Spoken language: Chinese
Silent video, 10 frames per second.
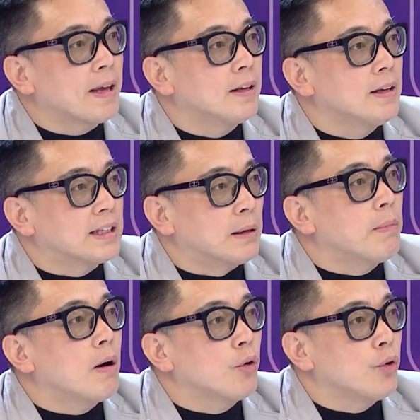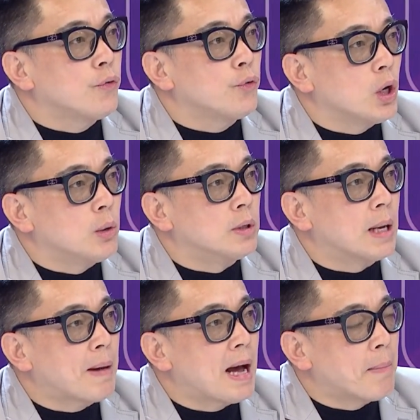辈，咱们包括岳父岳母
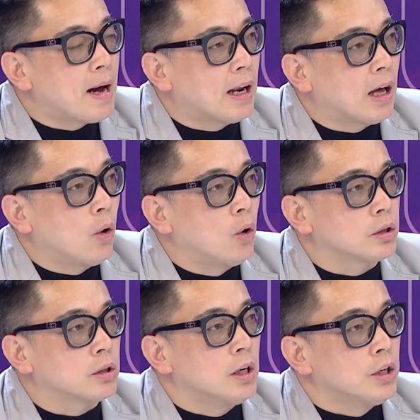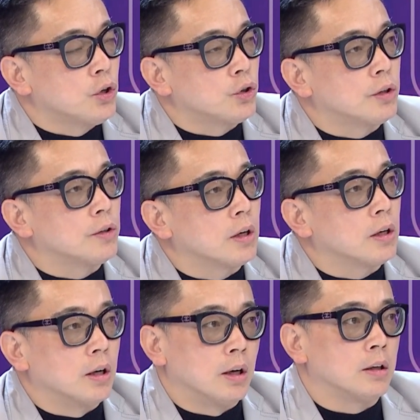啦、爸妈啦。 或是舅舅、
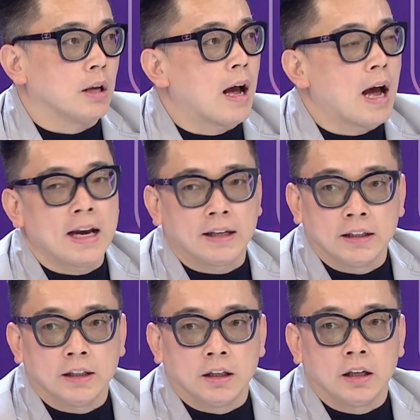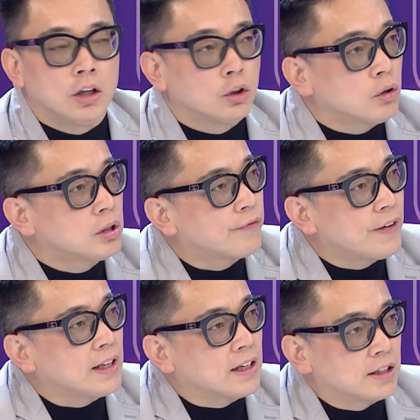呃阿姨等等的，都是
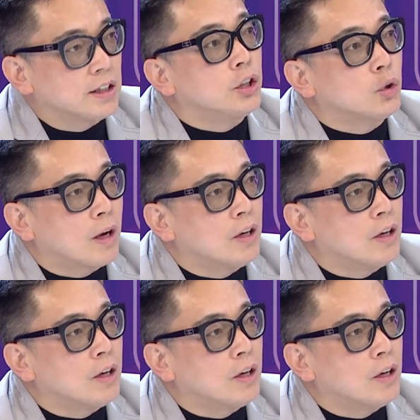非常值得你去